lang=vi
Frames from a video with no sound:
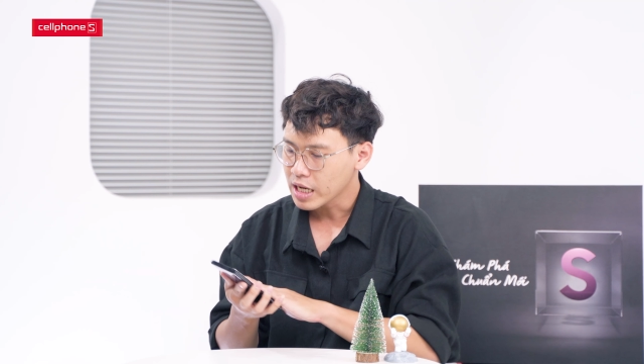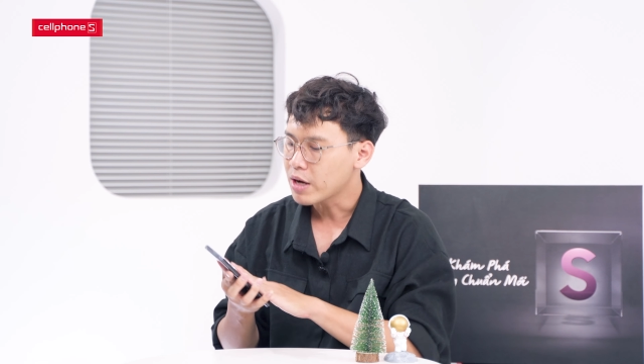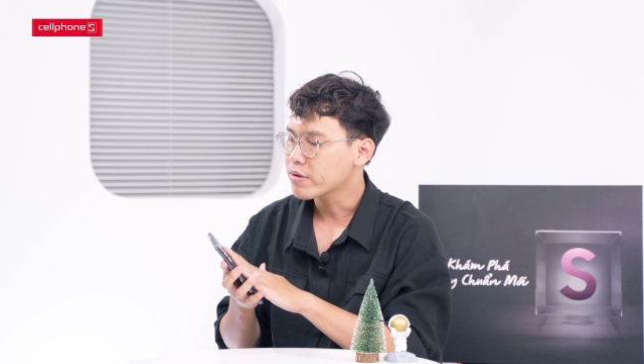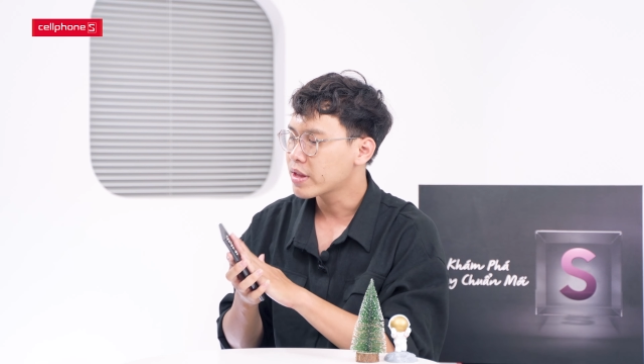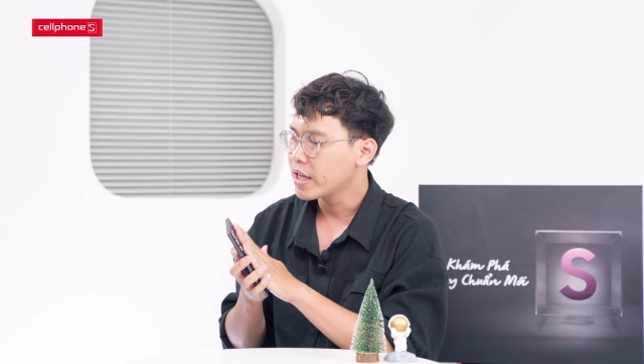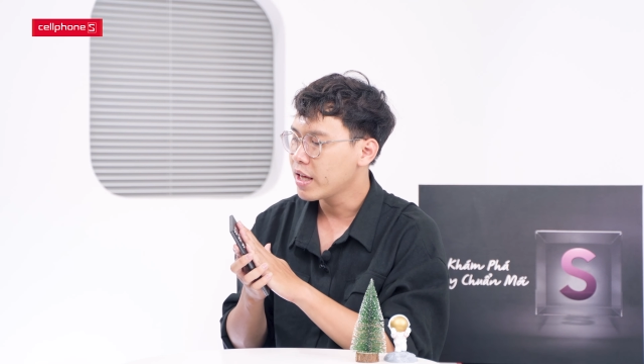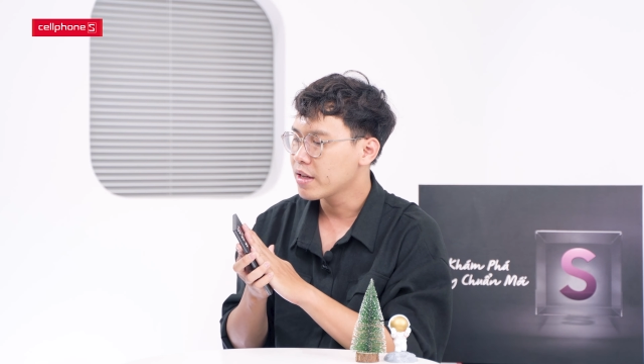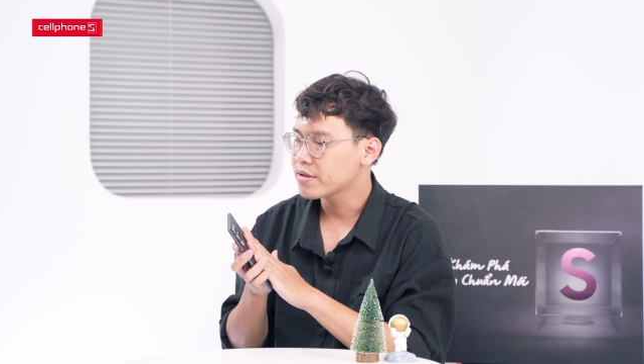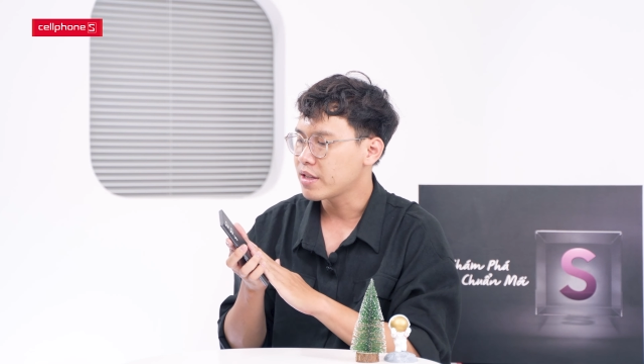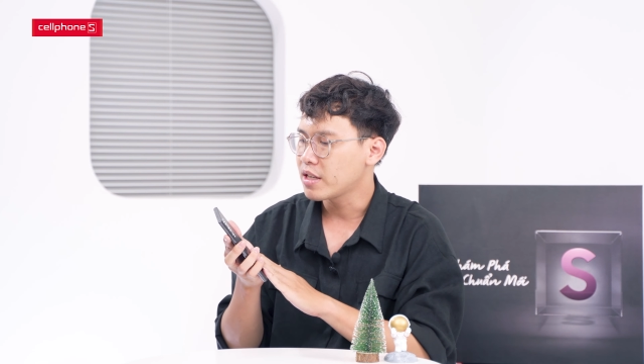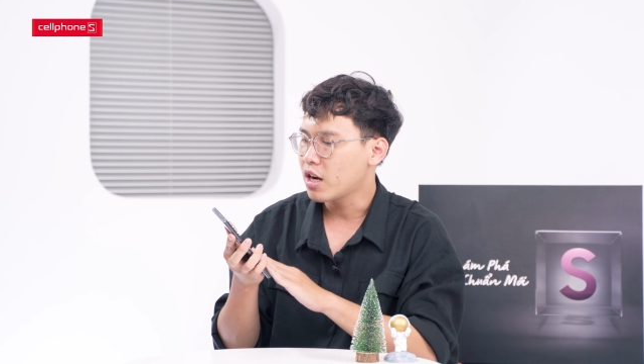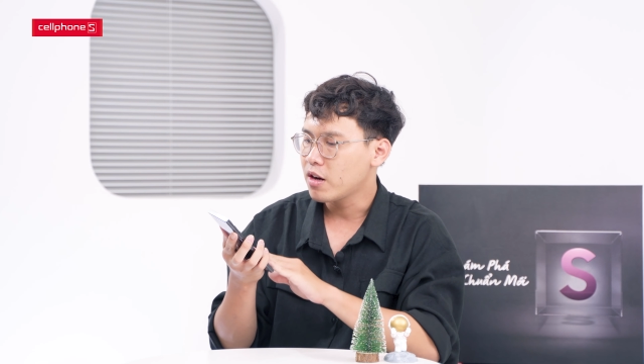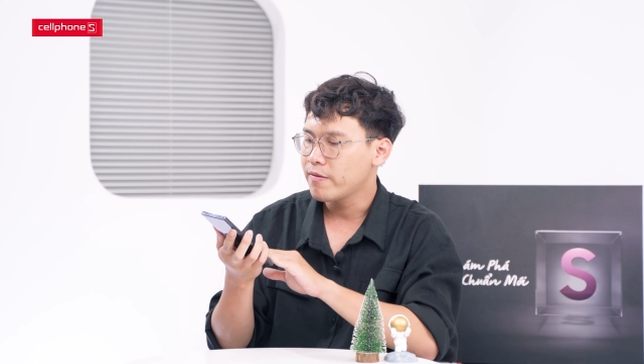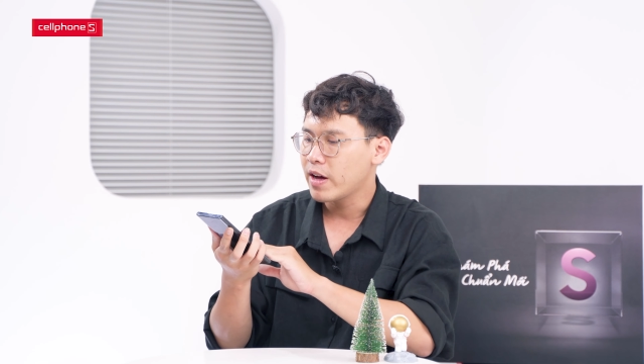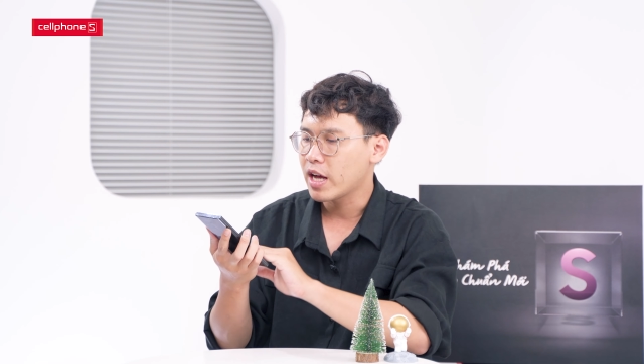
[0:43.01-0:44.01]
Đầu tiên
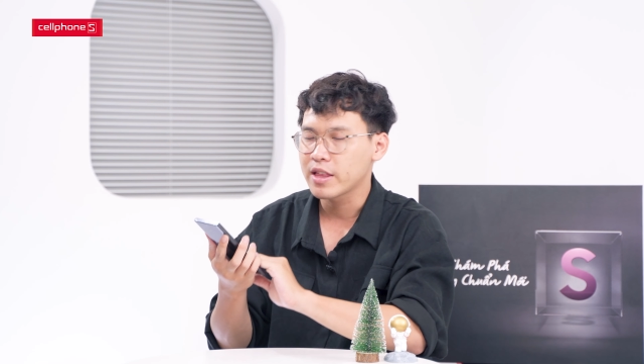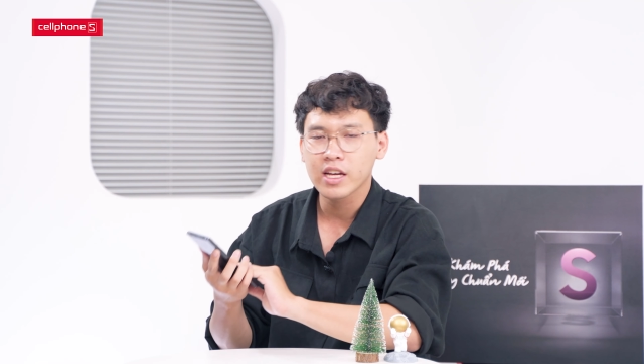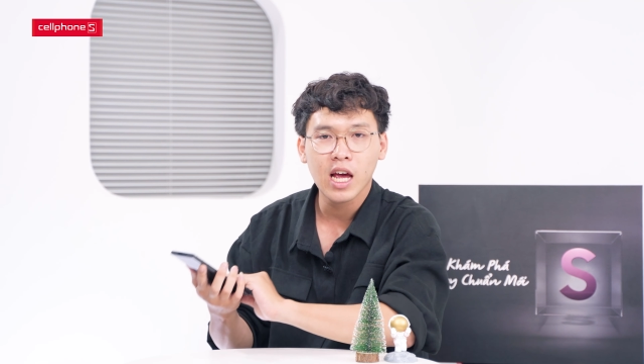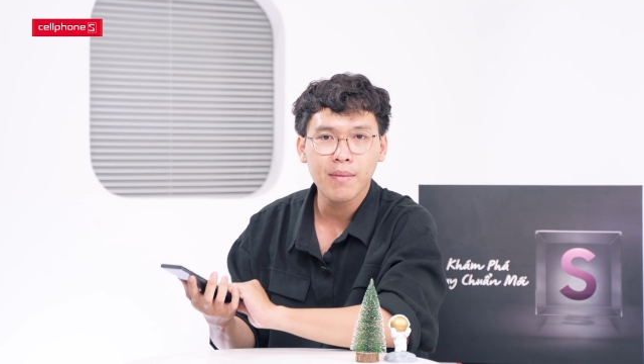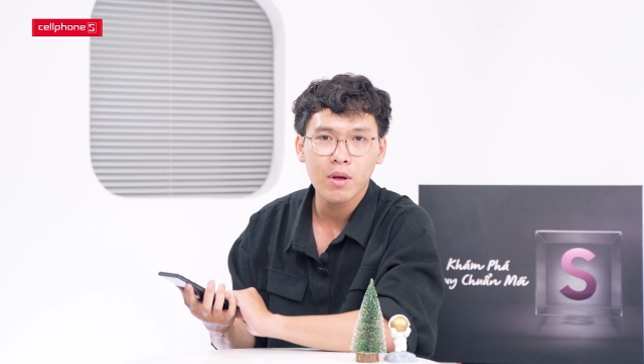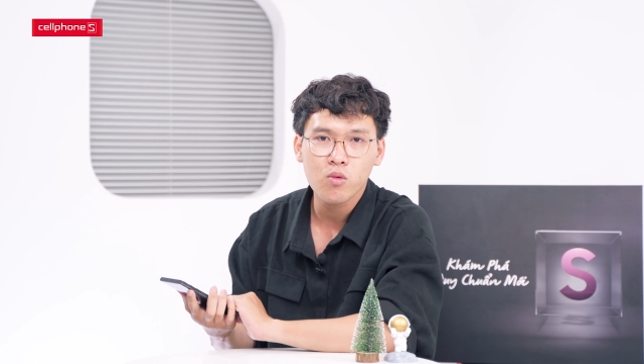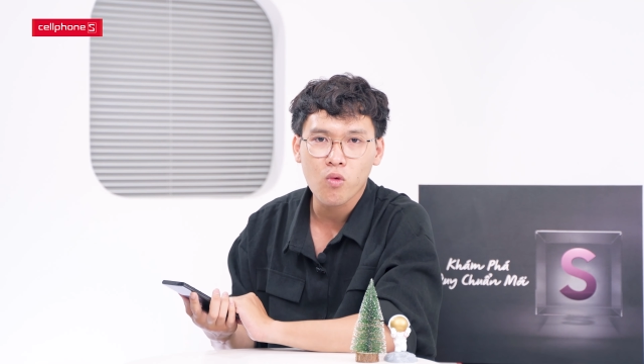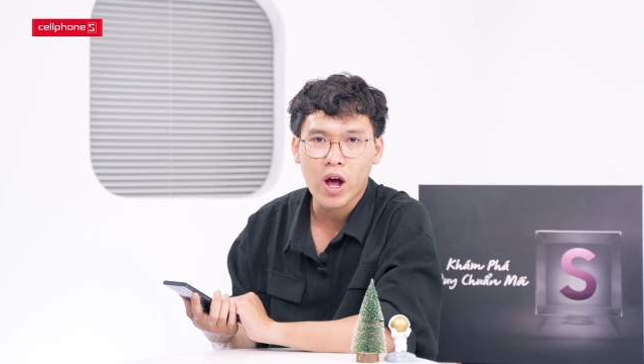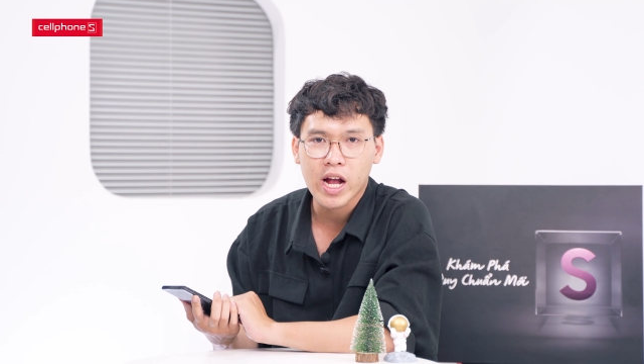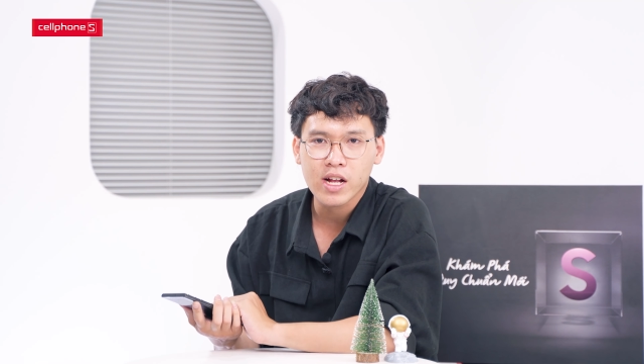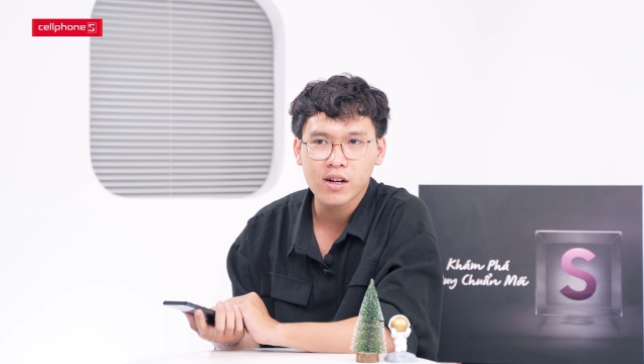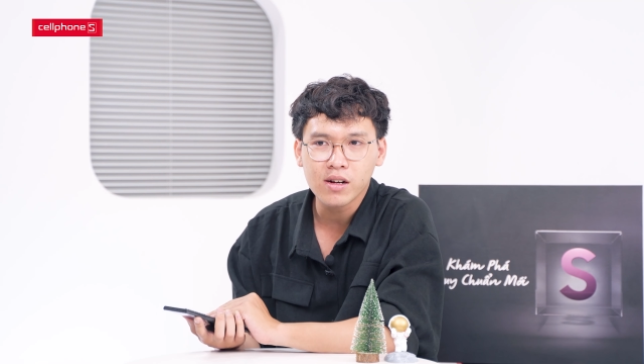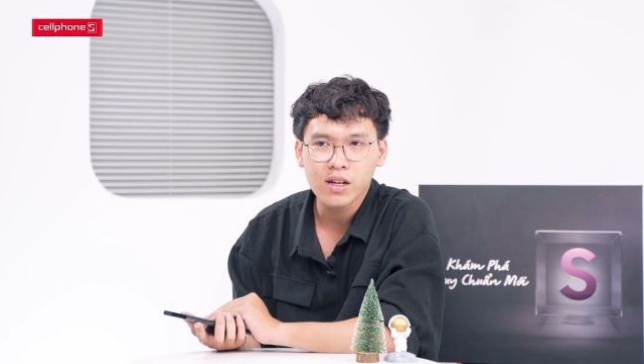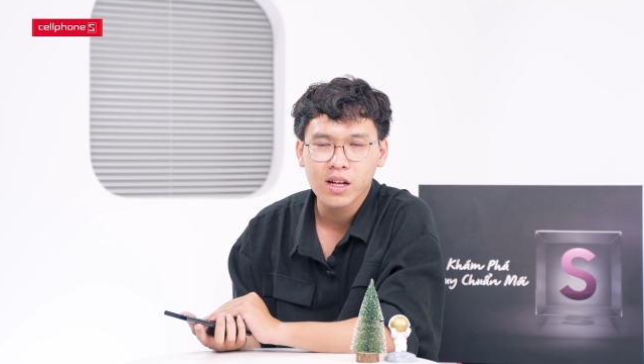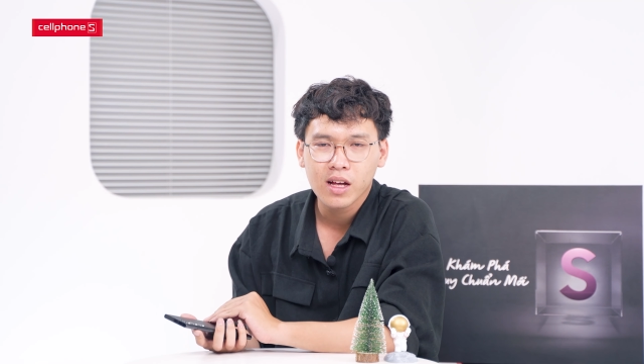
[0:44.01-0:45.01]
sẽ nói về thiết kế bên
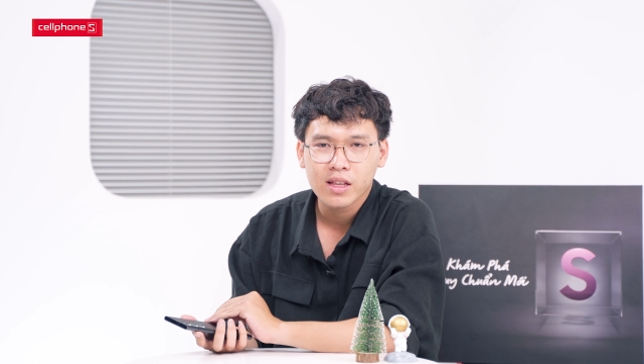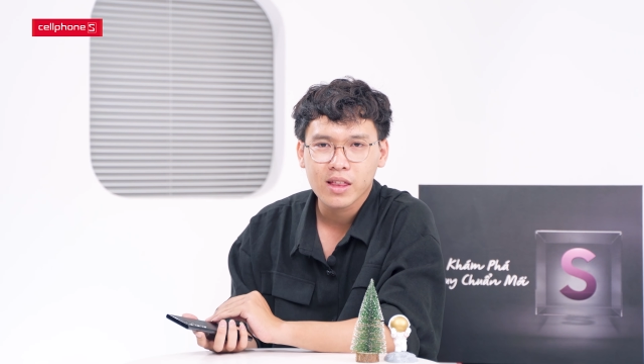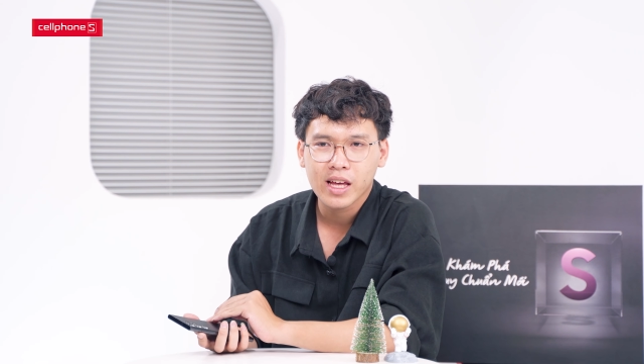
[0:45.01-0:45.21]
ngoài trước.